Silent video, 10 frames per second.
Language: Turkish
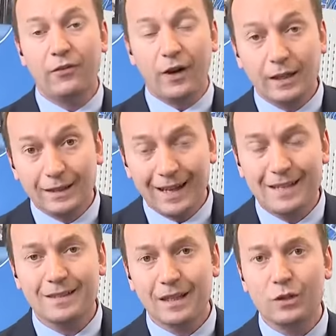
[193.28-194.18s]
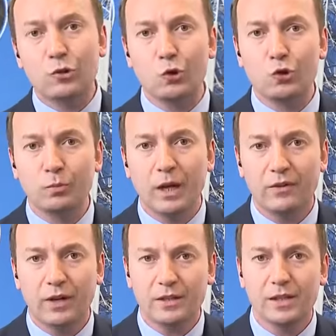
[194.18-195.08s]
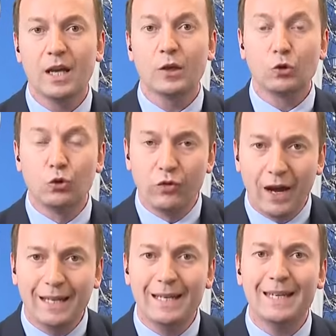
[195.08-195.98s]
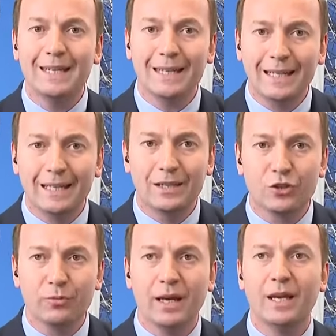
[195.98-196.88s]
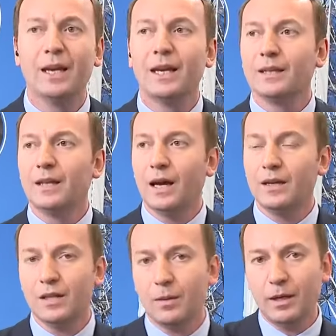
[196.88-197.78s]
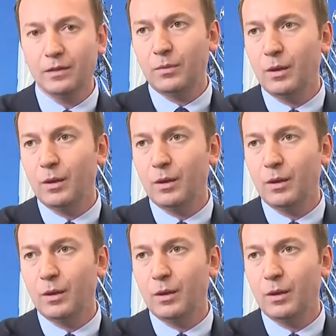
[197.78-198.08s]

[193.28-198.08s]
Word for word: farklı askeri çözümler var. Güvenli iletişime dair hemen